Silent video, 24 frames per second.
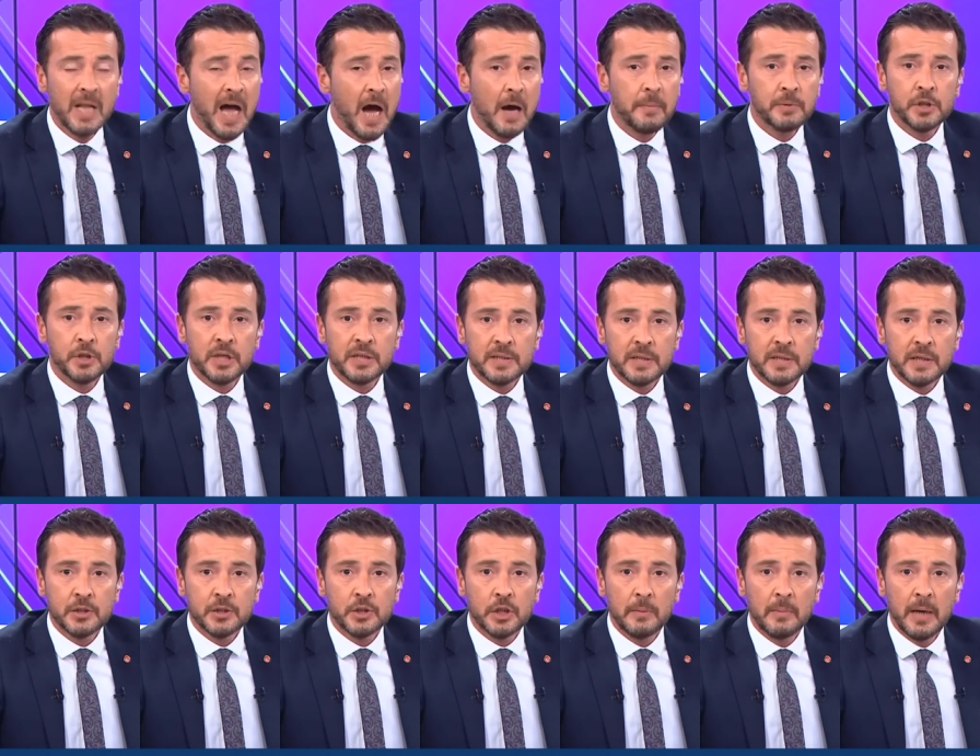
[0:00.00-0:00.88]
Ne
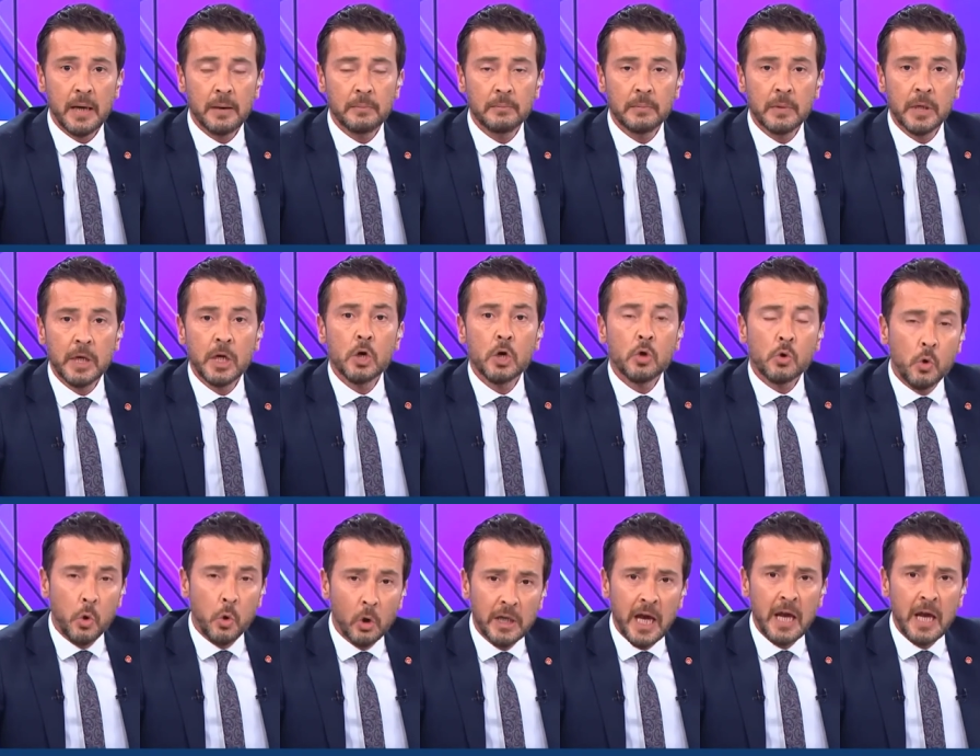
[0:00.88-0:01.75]
yapacaksın acaba?
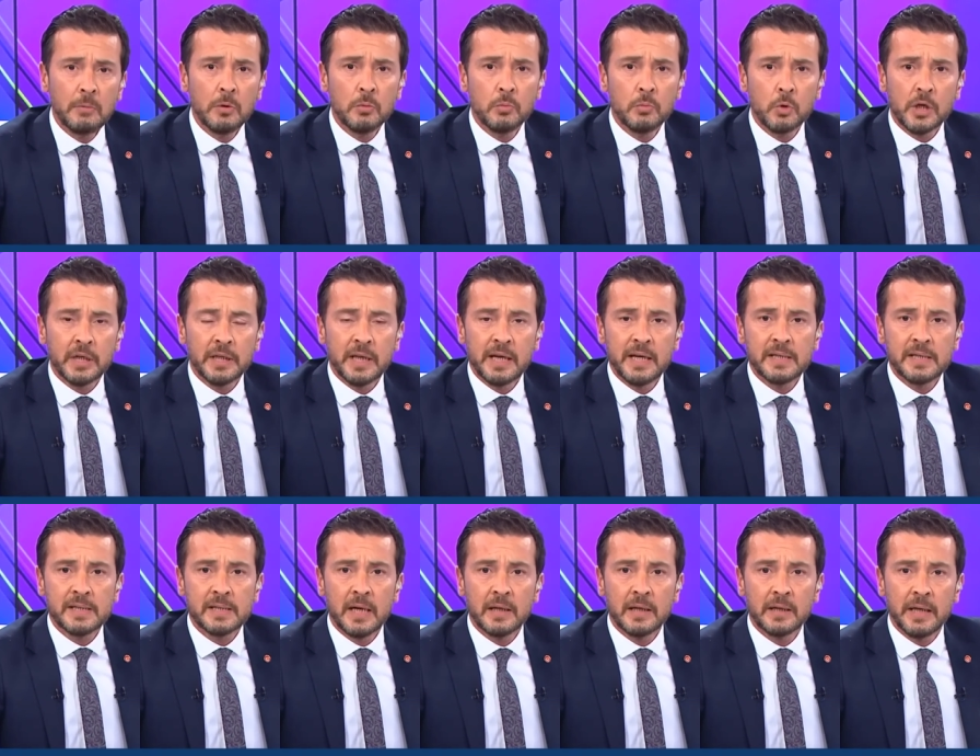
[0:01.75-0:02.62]
Kolay mı bu kadar
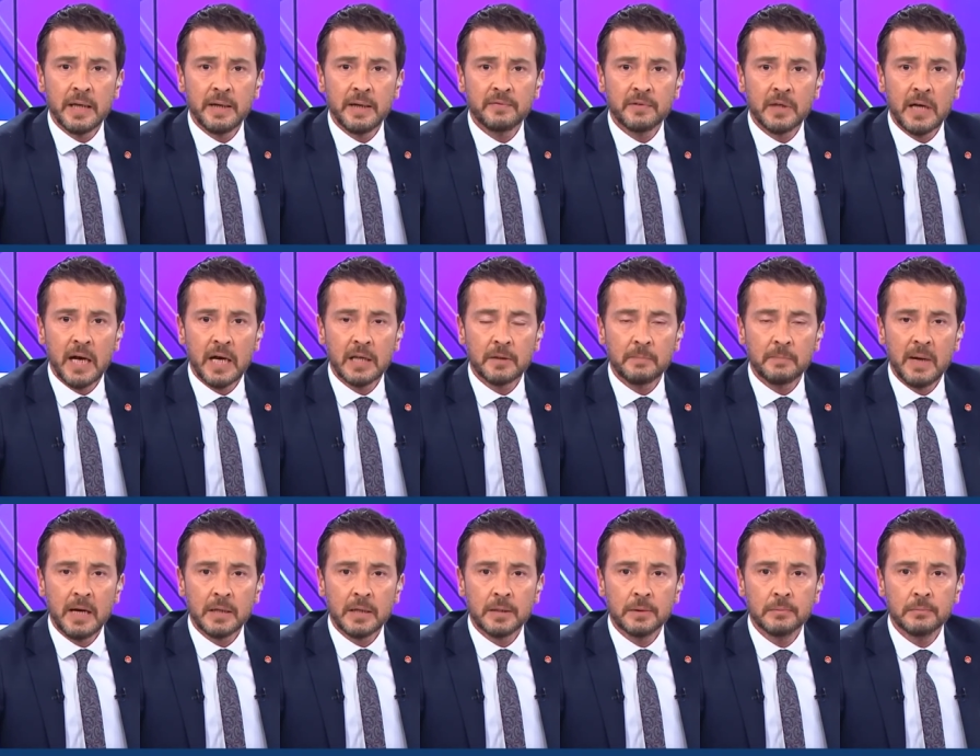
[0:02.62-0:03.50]
insanlara iftira
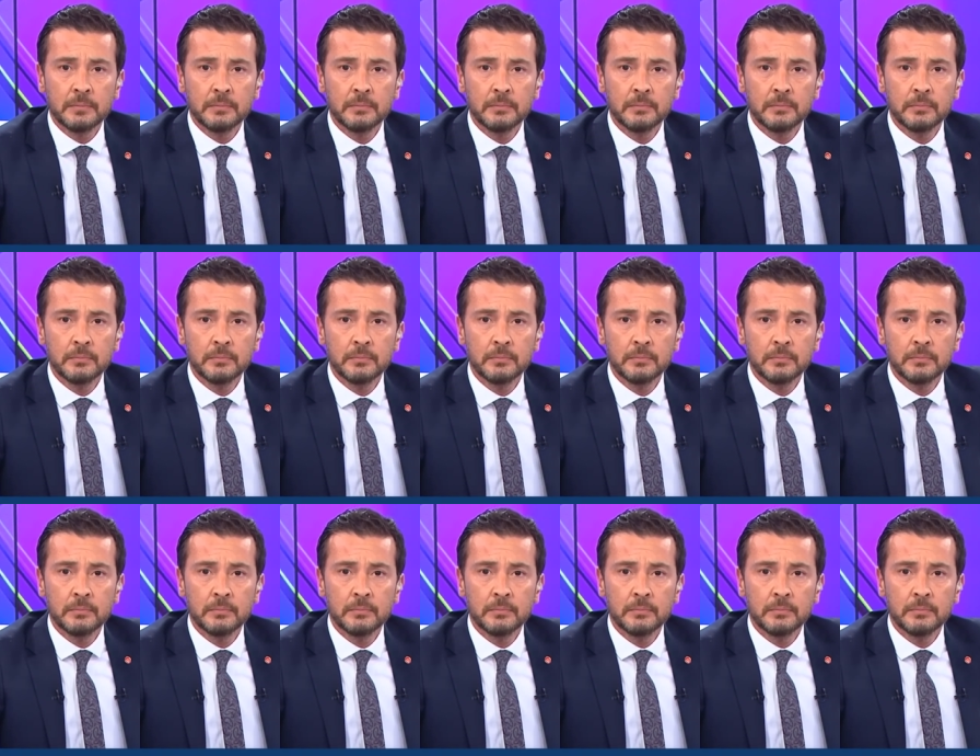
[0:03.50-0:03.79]
atmak?